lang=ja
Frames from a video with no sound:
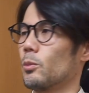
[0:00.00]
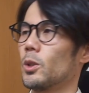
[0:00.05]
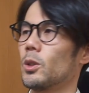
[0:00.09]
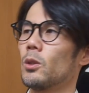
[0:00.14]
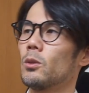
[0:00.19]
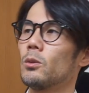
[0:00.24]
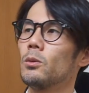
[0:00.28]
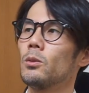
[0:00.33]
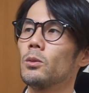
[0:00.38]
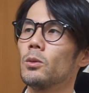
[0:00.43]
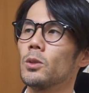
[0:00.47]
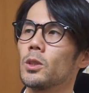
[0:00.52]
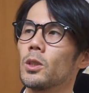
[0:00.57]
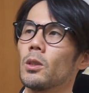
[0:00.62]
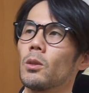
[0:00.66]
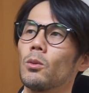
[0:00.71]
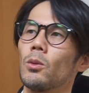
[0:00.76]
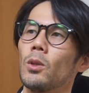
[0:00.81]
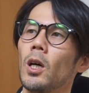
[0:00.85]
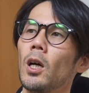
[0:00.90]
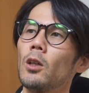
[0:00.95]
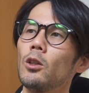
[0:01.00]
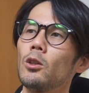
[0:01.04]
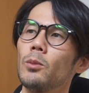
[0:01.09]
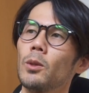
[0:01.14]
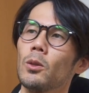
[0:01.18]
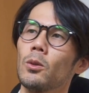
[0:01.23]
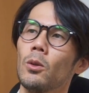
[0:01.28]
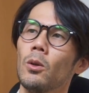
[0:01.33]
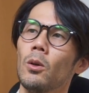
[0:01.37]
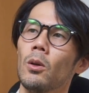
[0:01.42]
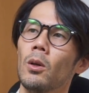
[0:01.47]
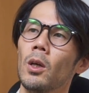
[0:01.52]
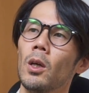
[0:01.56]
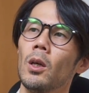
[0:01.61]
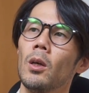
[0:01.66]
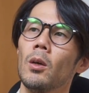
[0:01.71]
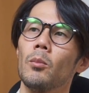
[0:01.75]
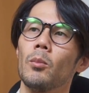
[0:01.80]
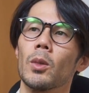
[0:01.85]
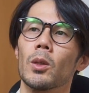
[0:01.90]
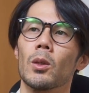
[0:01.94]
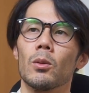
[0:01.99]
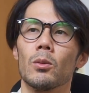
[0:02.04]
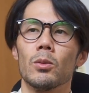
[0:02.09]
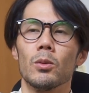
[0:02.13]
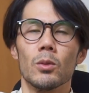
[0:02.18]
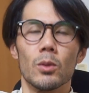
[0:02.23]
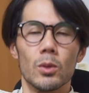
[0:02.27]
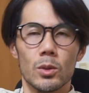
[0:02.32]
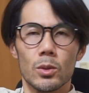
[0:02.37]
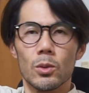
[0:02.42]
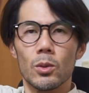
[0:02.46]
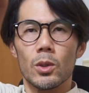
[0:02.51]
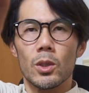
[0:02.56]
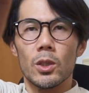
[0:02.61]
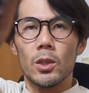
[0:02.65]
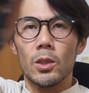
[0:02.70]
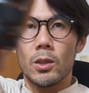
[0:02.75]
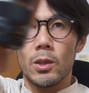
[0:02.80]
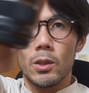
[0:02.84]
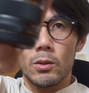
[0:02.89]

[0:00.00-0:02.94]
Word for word: メタルフードにしちゃったこの白馬のメタルフードすごい気に入って